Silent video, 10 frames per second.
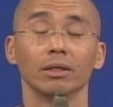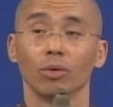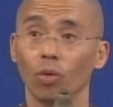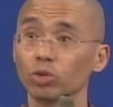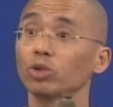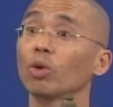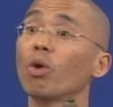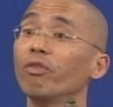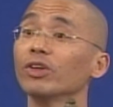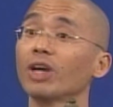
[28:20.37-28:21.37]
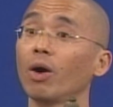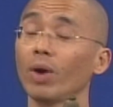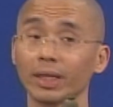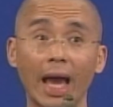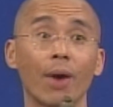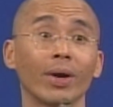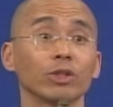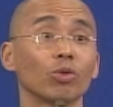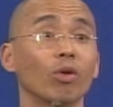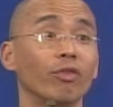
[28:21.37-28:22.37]
我说中国佛教会啊，台湾的
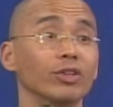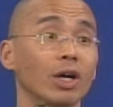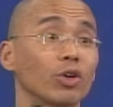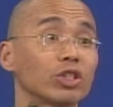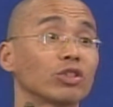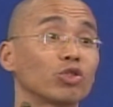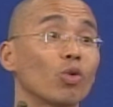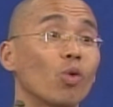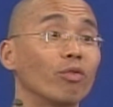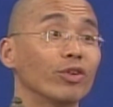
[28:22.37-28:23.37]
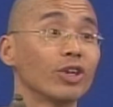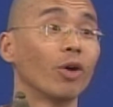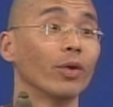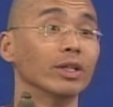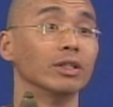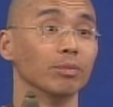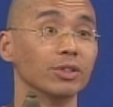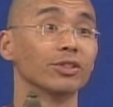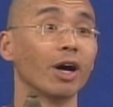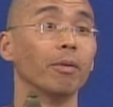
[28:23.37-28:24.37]
中国佛教有个叫做中国佛教会的，你们
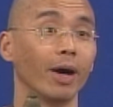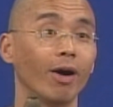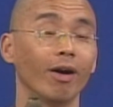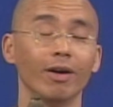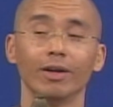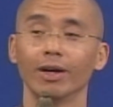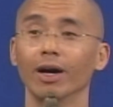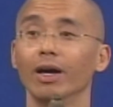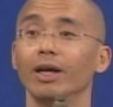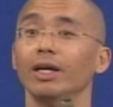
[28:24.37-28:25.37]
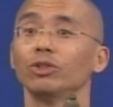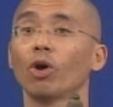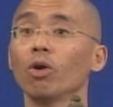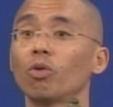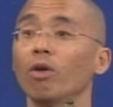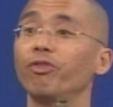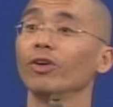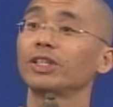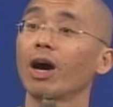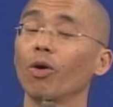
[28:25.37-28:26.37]
知道吗？啊啊，中国佛
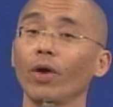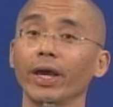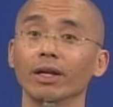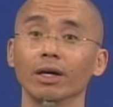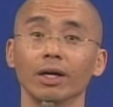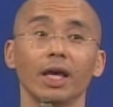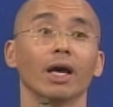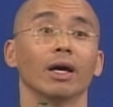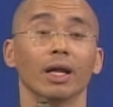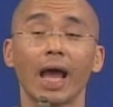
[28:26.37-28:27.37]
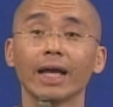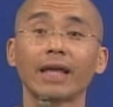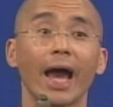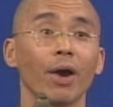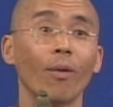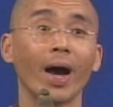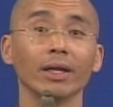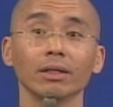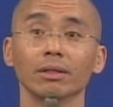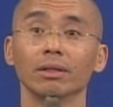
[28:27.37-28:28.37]
教会呢，来台
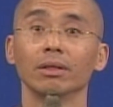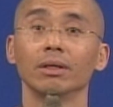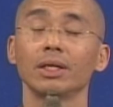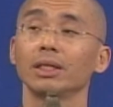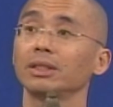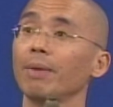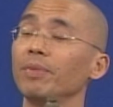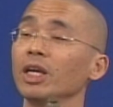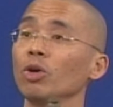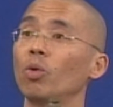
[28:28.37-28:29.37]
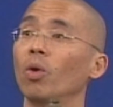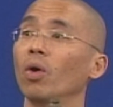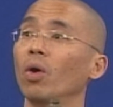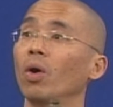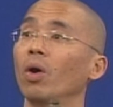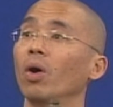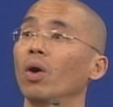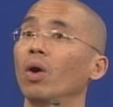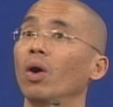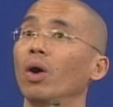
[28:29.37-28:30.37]
湾，在民
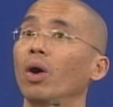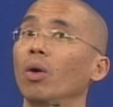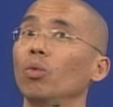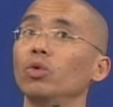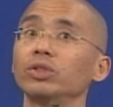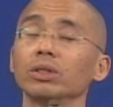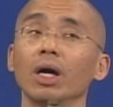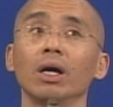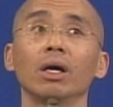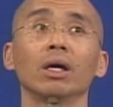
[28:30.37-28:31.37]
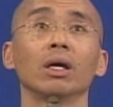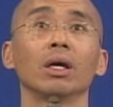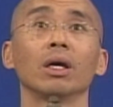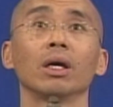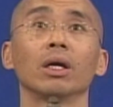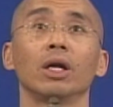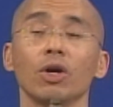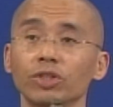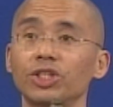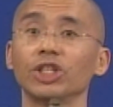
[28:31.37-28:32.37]
国五十呃六
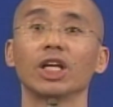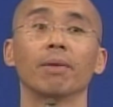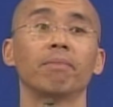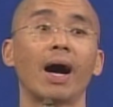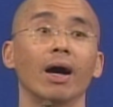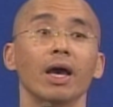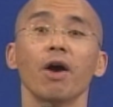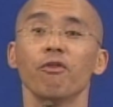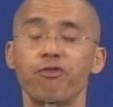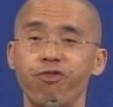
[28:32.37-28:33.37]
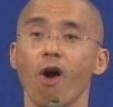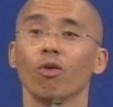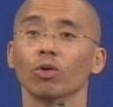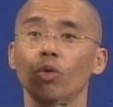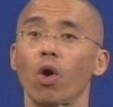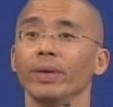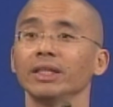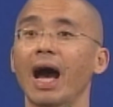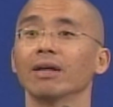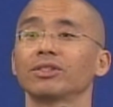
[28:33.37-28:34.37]
十几年吧，奉国民
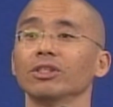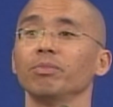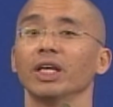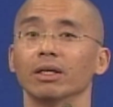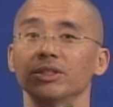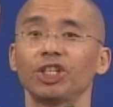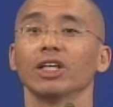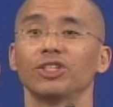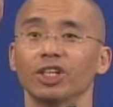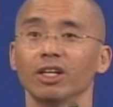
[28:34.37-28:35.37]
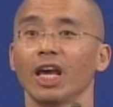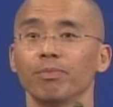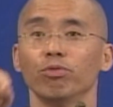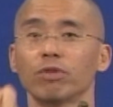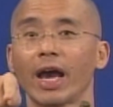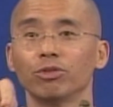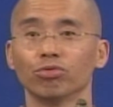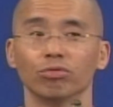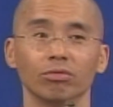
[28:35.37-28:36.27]
党之命进行内部改组。